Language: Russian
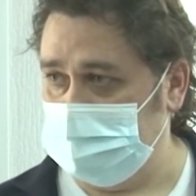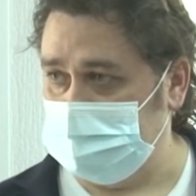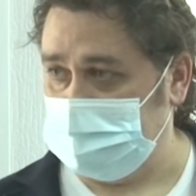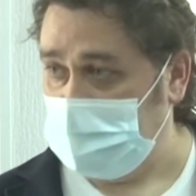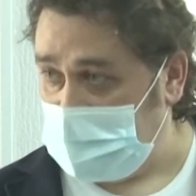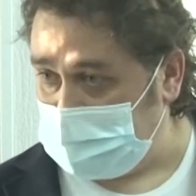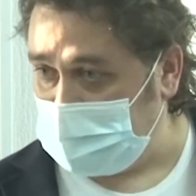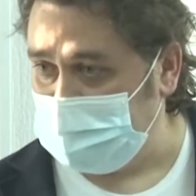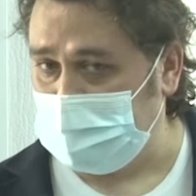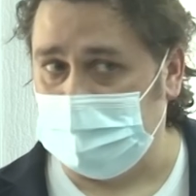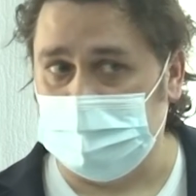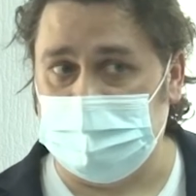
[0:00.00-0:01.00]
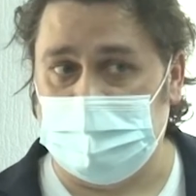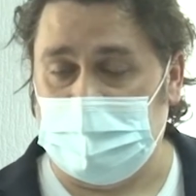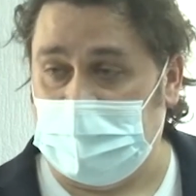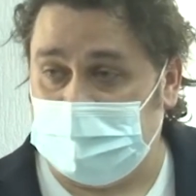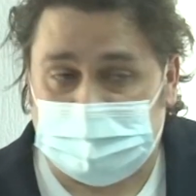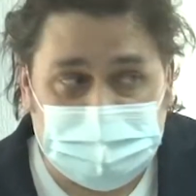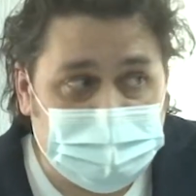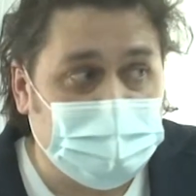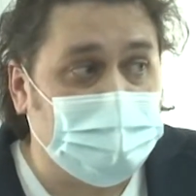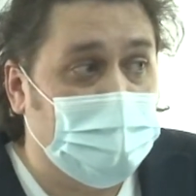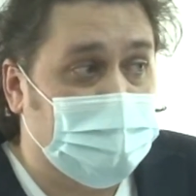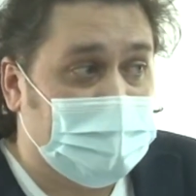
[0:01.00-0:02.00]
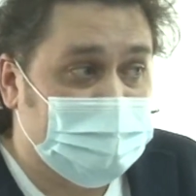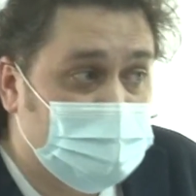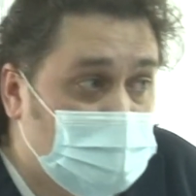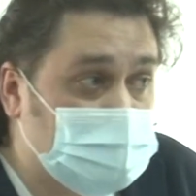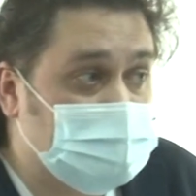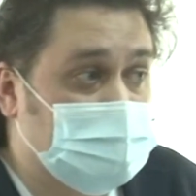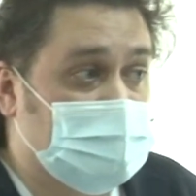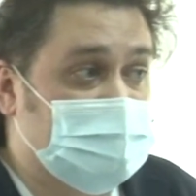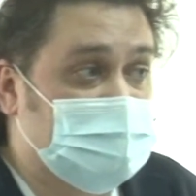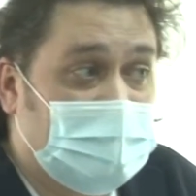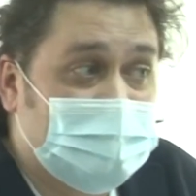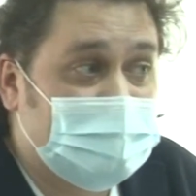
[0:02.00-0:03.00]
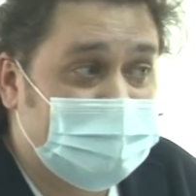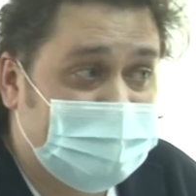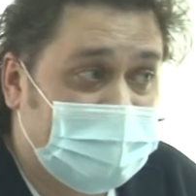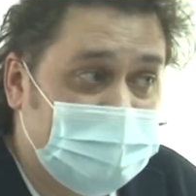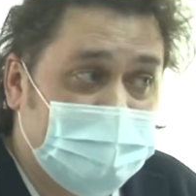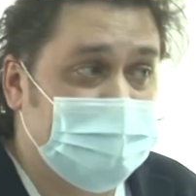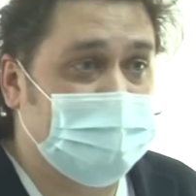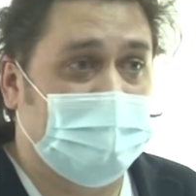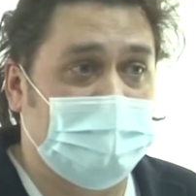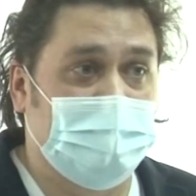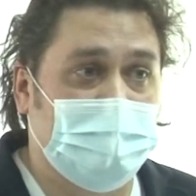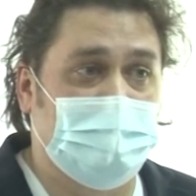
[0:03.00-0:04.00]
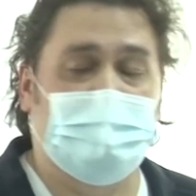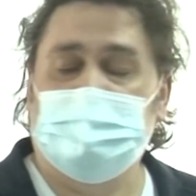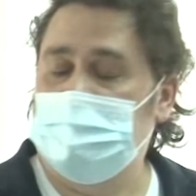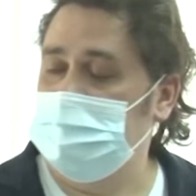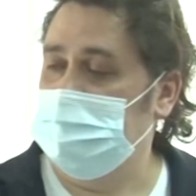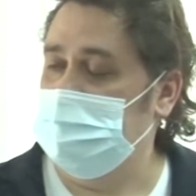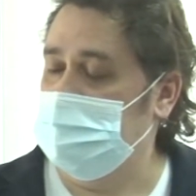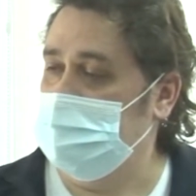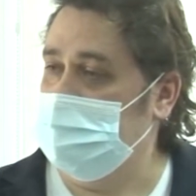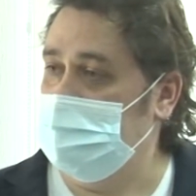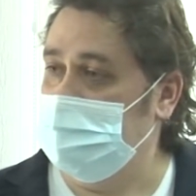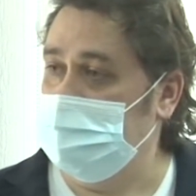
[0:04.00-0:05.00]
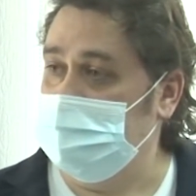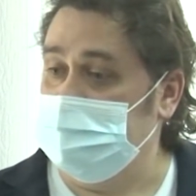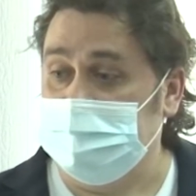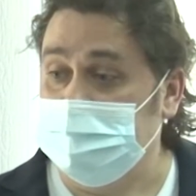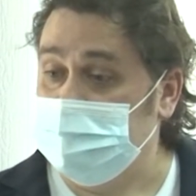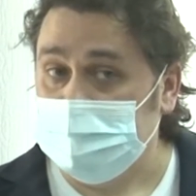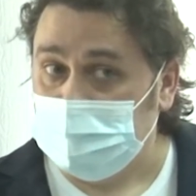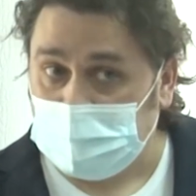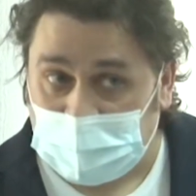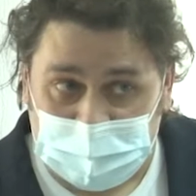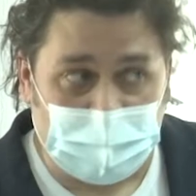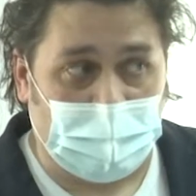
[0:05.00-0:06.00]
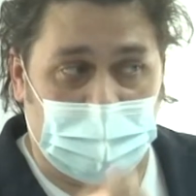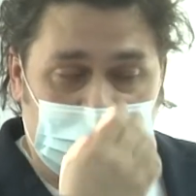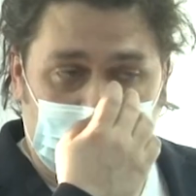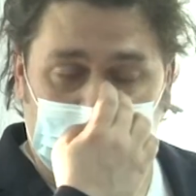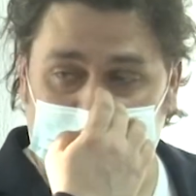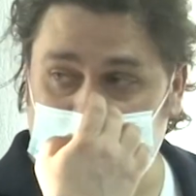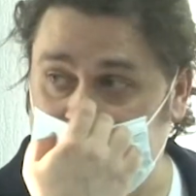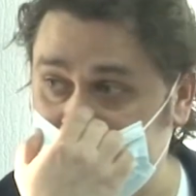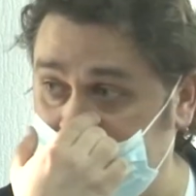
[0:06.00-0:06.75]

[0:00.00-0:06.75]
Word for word: шламопроводы. А что такое подошва шлама шламонакопителя? И ни у кого, включая